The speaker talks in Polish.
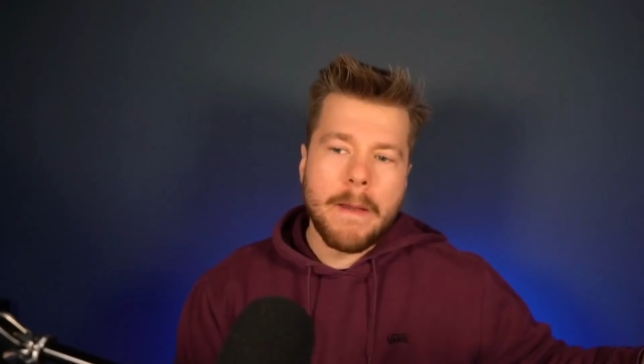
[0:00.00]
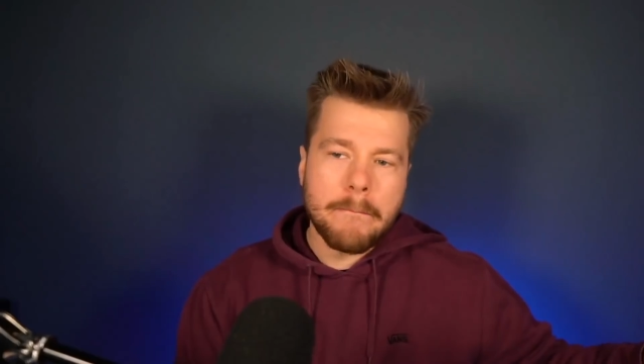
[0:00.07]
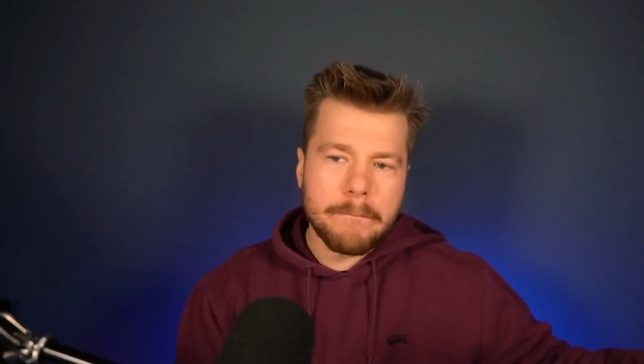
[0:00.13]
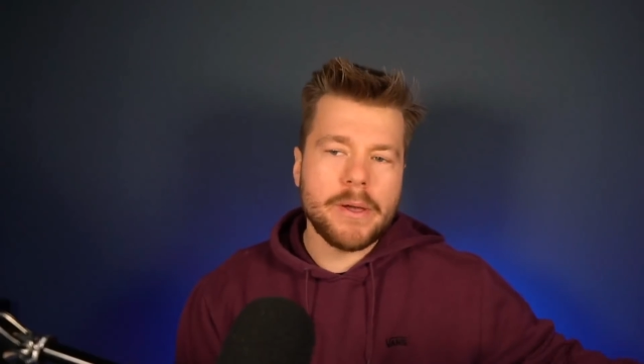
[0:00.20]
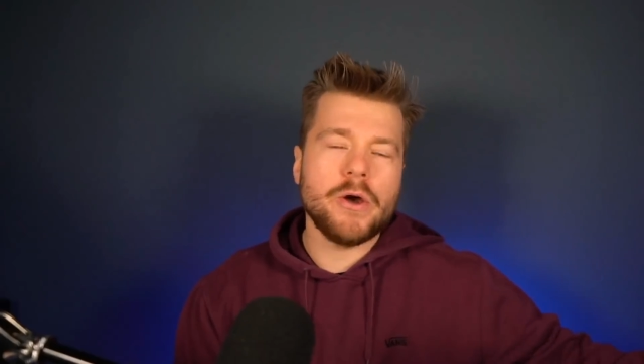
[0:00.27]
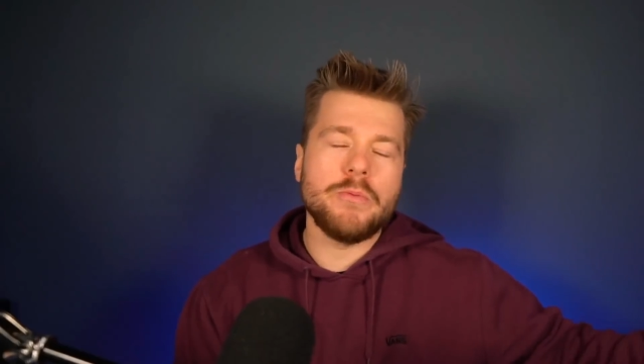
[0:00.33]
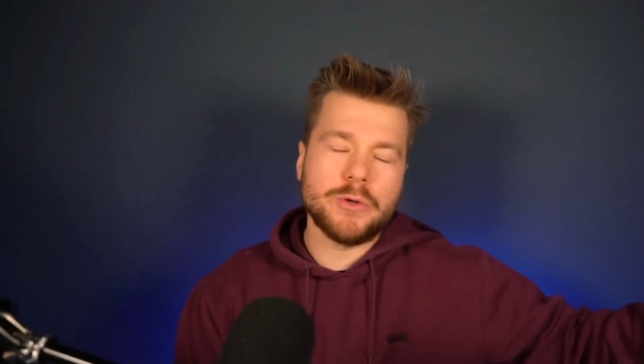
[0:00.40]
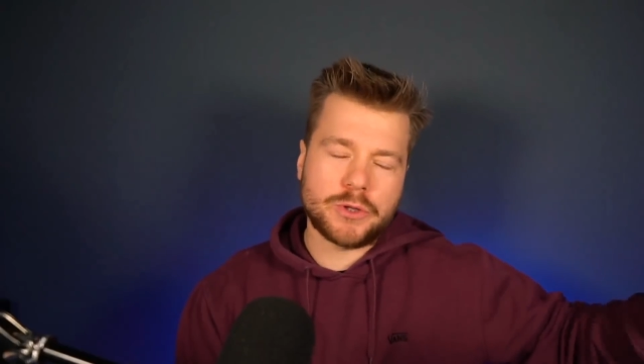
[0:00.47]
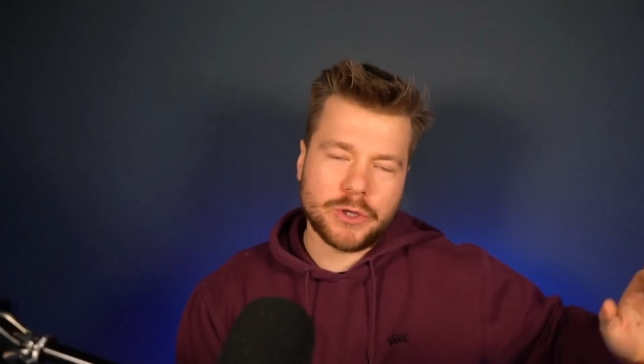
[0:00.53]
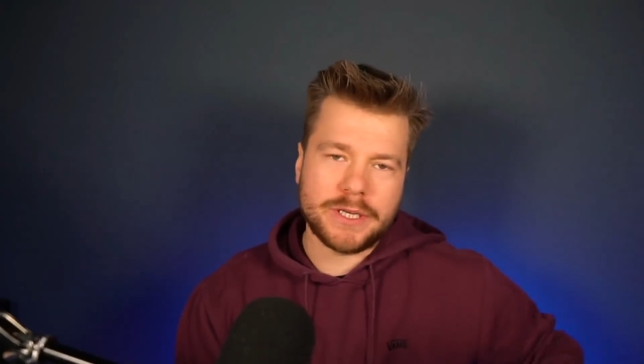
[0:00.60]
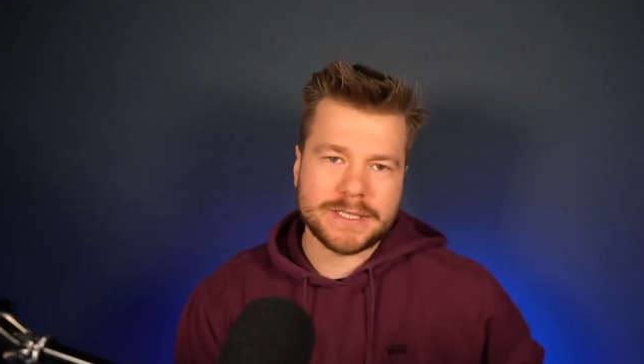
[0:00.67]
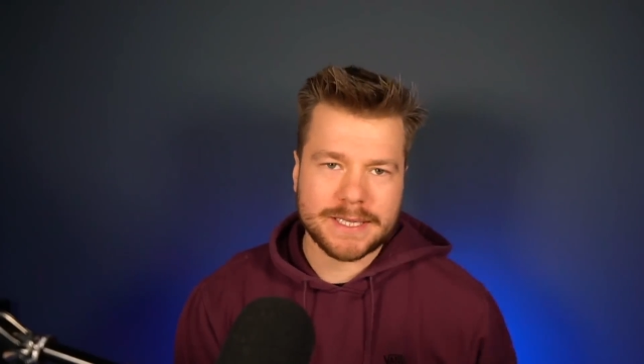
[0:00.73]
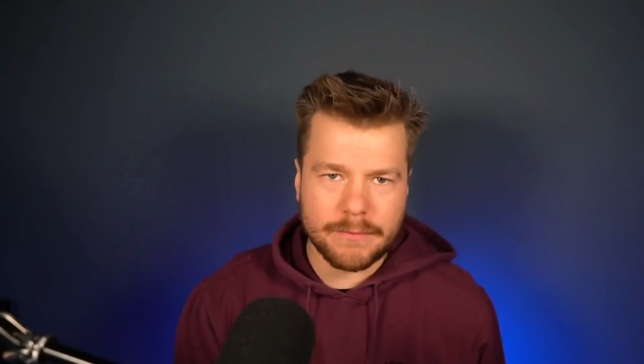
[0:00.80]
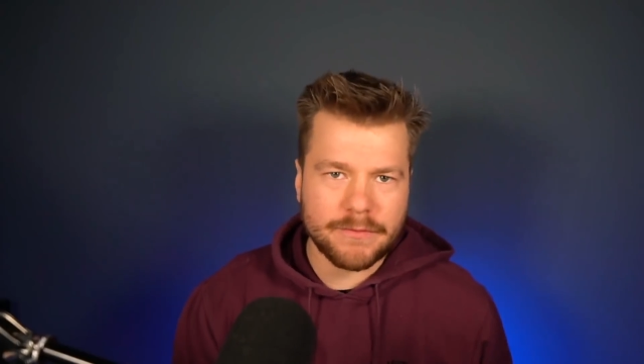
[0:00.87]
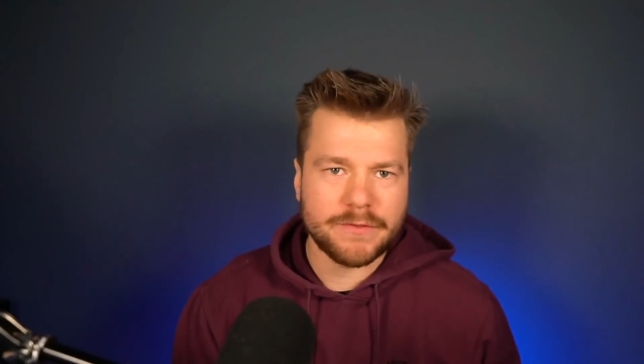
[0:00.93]
byłby to
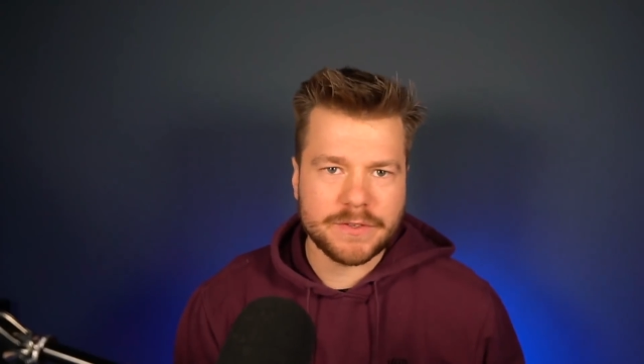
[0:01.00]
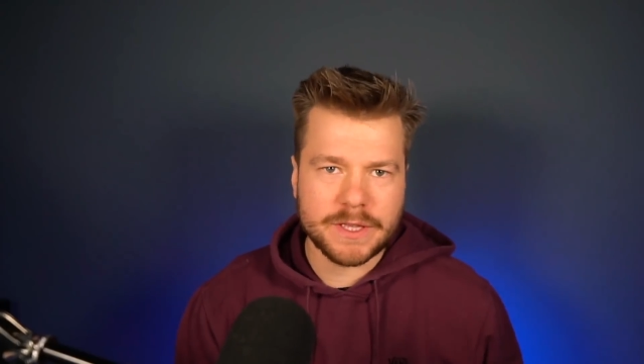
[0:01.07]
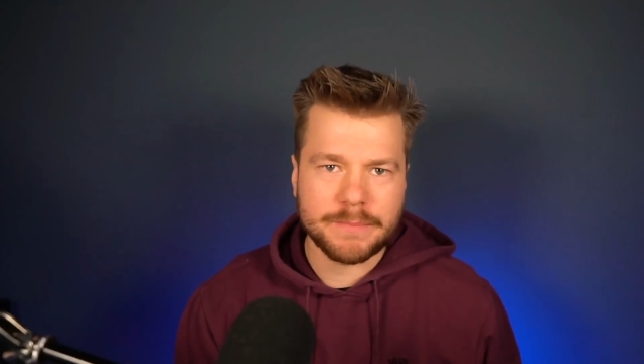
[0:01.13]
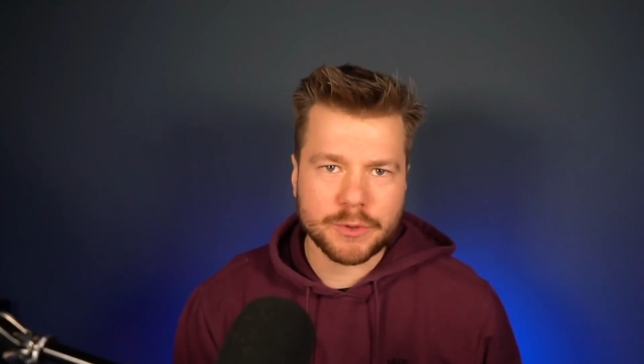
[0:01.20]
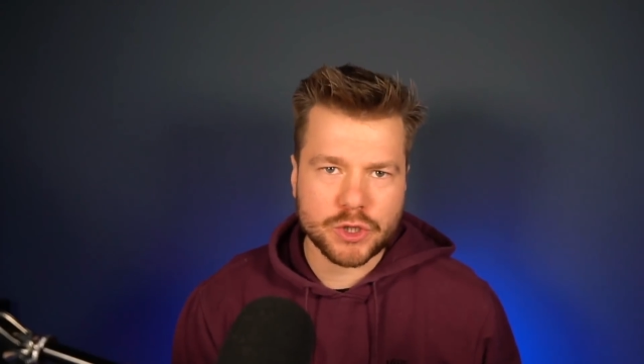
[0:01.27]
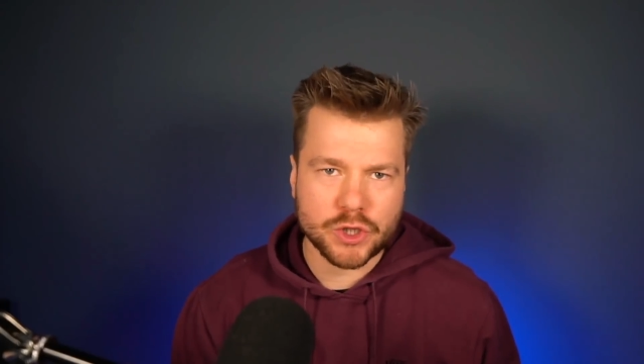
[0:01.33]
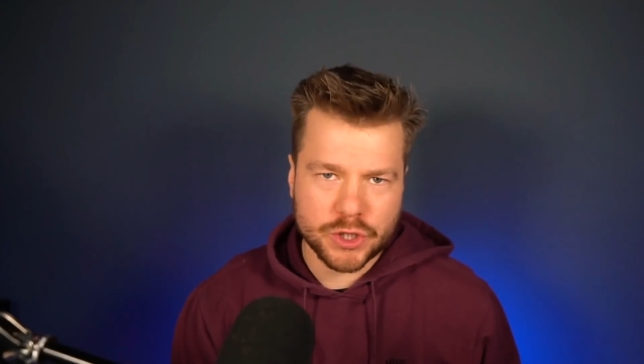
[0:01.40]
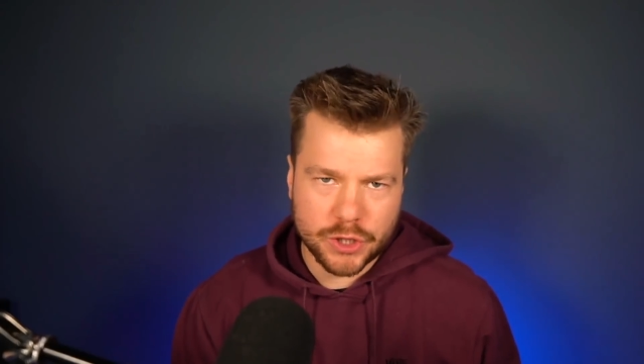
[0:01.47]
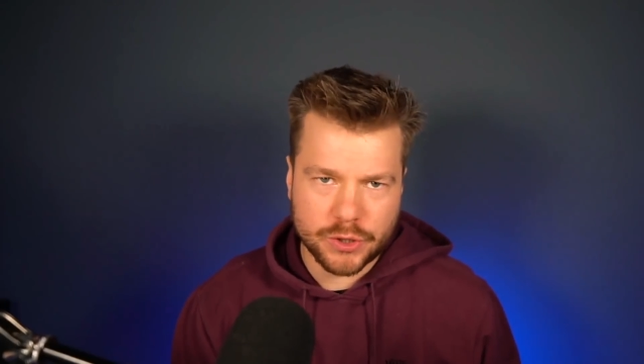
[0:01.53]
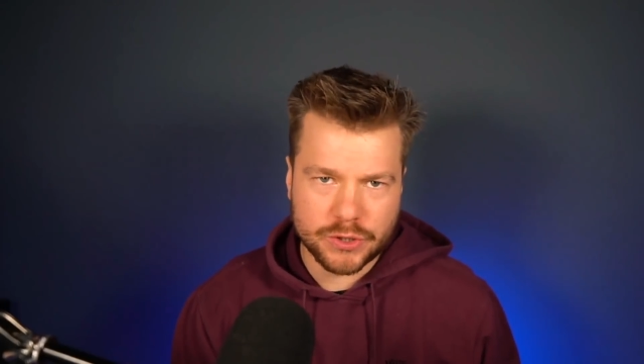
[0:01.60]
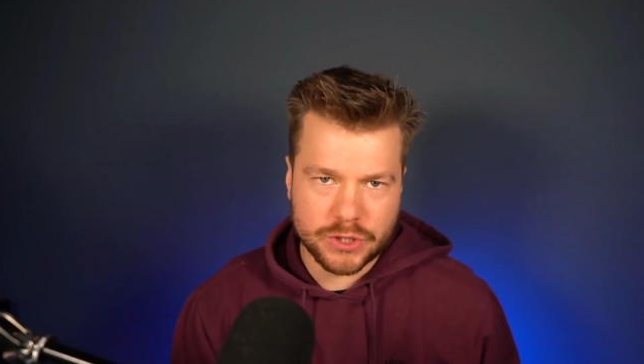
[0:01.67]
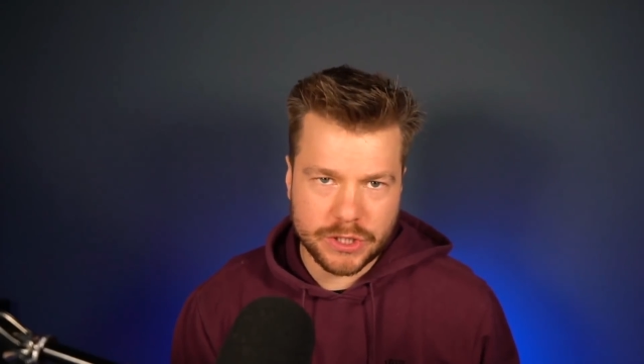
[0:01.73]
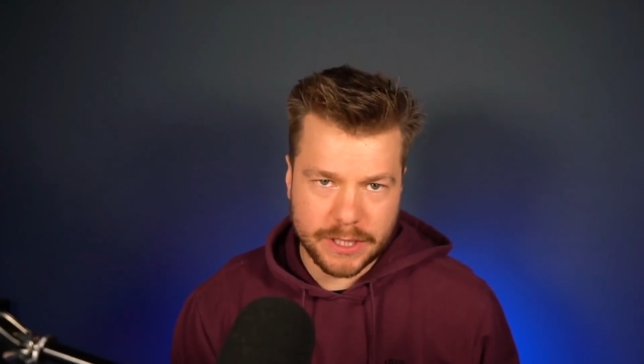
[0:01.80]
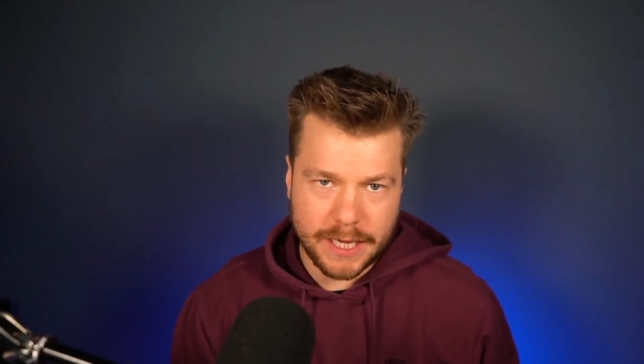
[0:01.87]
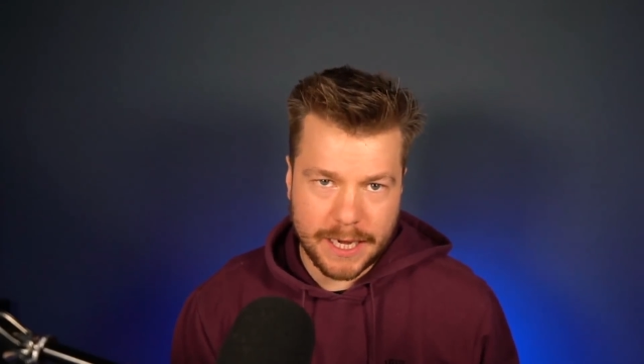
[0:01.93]
niesamowity początek
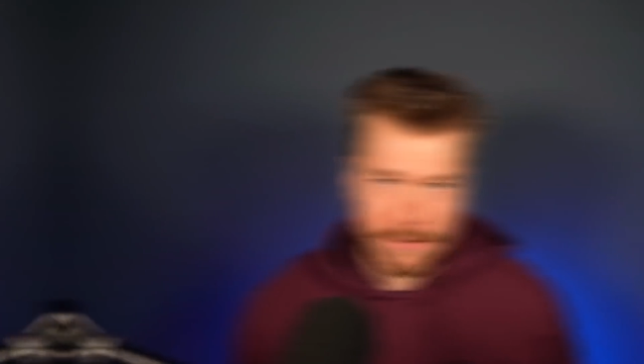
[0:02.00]
odcinka.